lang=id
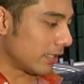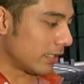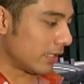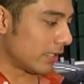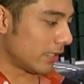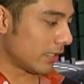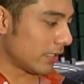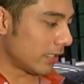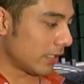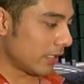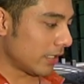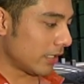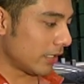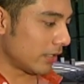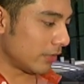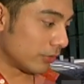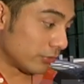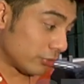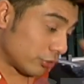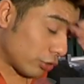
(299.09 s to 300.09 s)

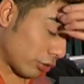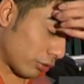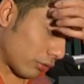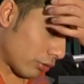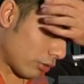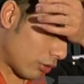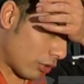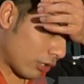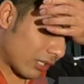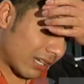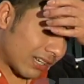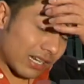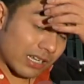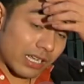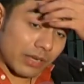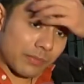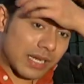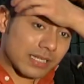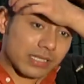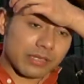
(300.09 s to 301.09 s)
Uh, untuk
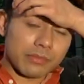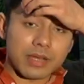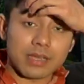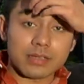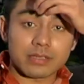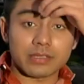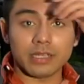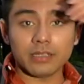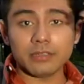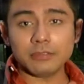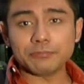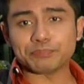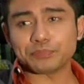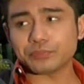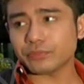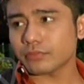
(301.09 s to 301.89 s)
olahraga masing-masing